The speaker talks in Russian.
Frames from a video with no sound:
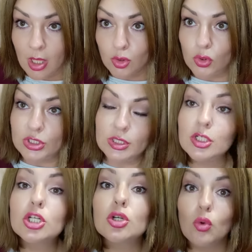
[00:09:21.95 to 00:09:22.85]
То есть на
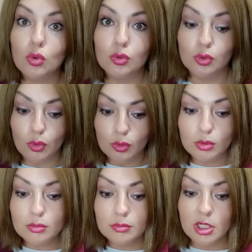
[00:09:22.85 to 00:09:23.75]
широкую
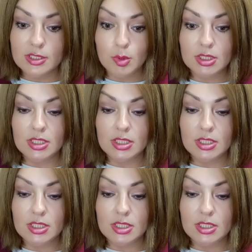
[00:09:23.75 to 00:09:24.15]
ногу, размер